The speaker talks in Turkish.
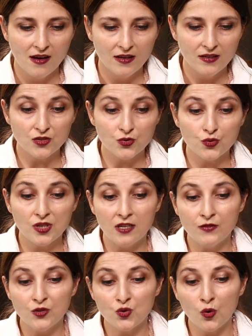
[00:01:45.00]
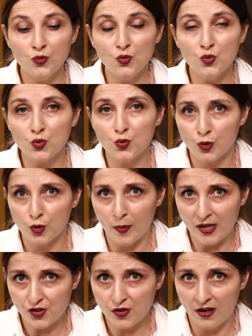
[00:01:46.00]
Radyo Televizyon Üst Kurulu
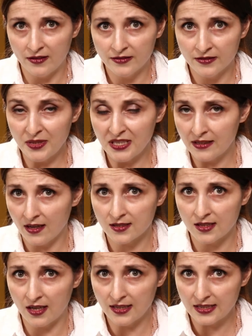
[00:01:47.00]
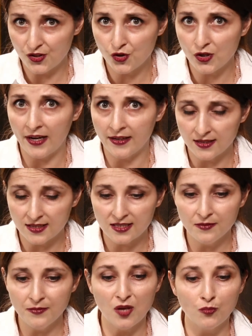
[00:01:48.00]
Başkanlığı'na bir kez daha seçilen
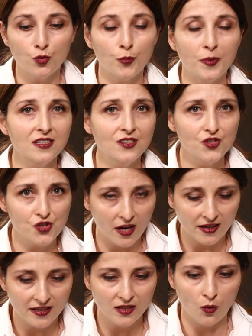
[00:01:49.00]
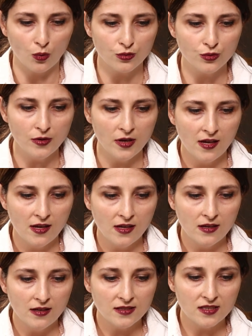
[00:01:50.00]
isim Ebu Bekir Şahin oldu.
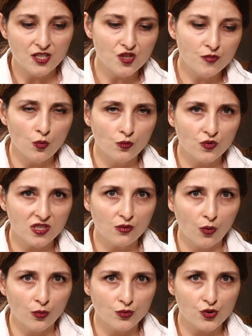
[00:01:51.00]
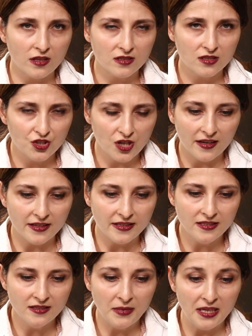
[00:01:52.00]
Seçim sonrası konuşan
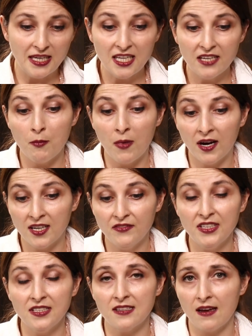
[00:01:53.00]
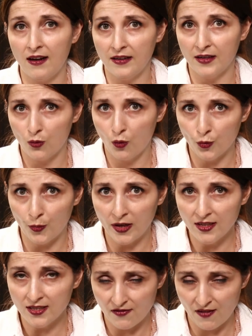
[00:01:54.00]
Şahin, milli ve manevi değerleri
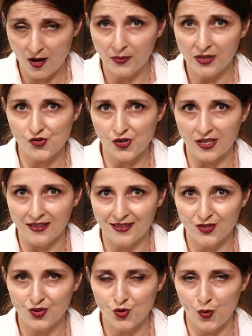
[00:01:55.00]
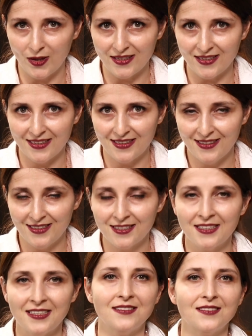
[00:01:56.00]
korumaya devam edeceklerini söyledi.
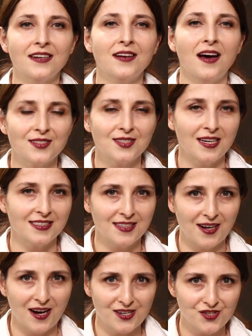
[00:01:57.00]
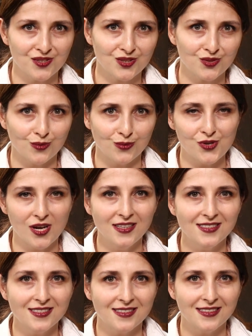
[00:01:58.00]
Yarın yeniden aynı saatte karşınızda
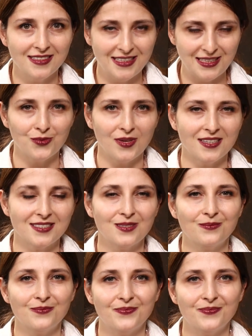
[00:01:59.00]
olacağız. İyi günler.